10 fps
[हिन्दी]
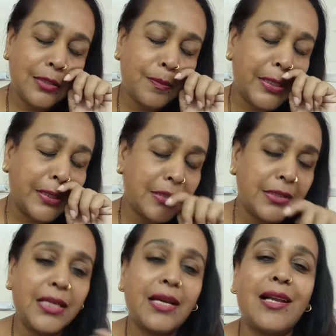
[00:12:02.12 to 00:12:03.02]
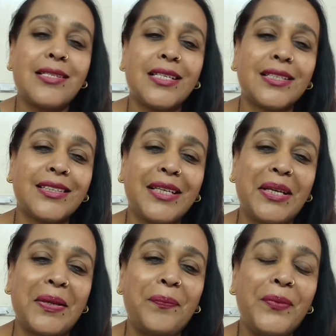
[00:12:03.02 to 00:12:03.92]
से स्प्लिटन्स निकाल सकते
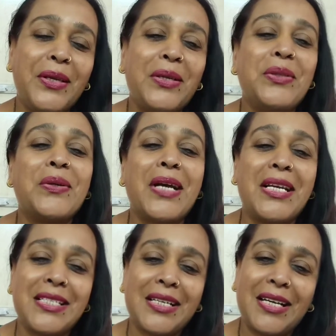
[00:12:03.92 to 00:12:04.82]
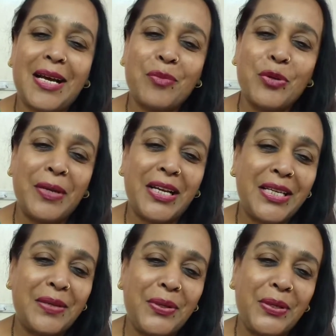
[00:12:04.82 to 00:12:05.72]
हैं तो गाइज अगर आपको मेरा
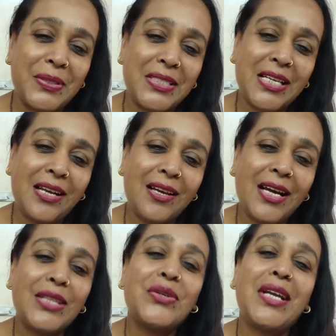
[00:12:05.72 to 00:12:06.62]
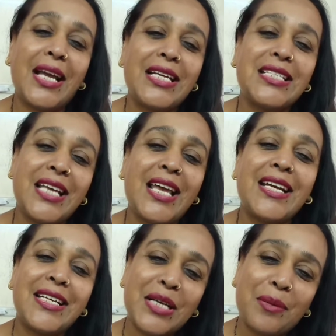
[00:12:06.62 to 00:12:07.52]
ये वीडियो अच्छा लगा तो लाइक शेयर
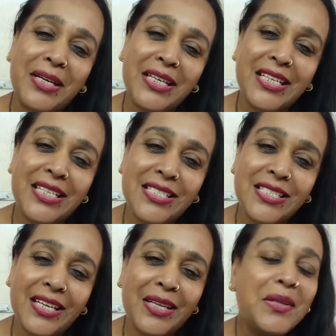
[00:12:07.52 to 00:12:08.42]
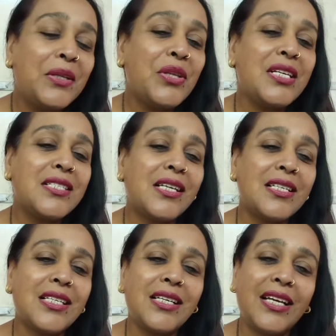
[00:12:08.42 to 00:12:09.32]
एंड कमेंट कीजिए तो इस
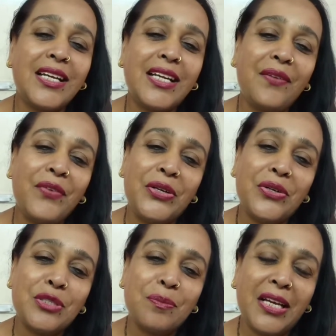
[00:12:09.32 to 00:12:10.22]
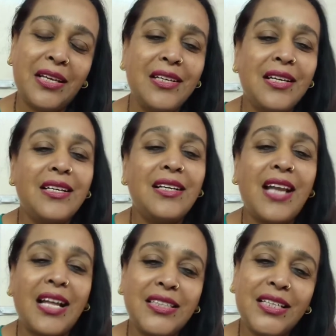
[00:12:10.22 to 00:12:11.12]
तरह से नए नए वीडियोज़ में
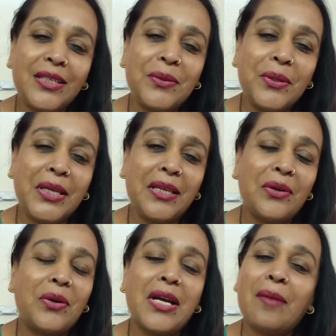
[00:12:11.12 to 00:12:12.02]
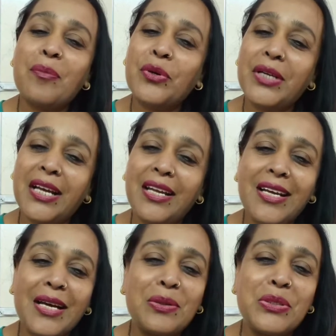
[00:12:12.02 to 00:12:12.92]
लाती रहूँगी और आपको नया
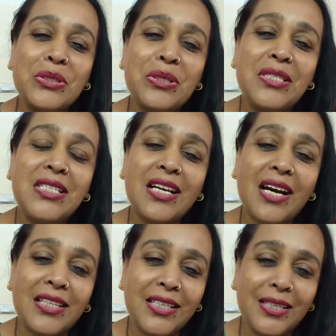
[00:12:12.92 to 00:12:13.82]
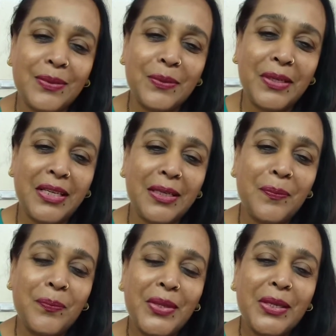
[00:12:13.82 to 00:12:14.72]
नया कुछ कुछ सिखाती रहूँगी
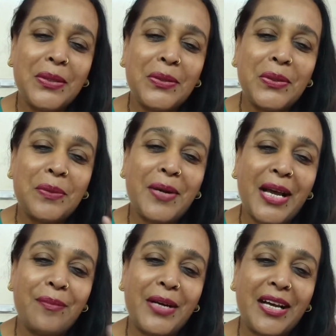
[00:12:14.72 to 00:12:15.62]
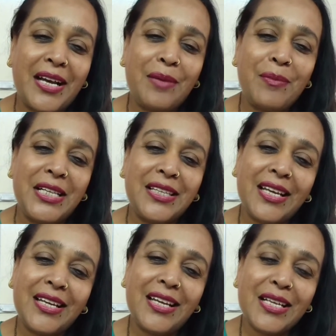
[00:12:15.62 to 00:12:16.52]
तो बाय बाय
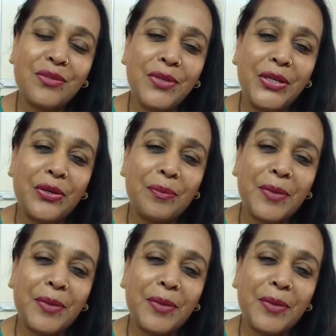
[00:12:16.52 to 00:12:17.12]
मिलते हैं नेक्स्ट वीडियो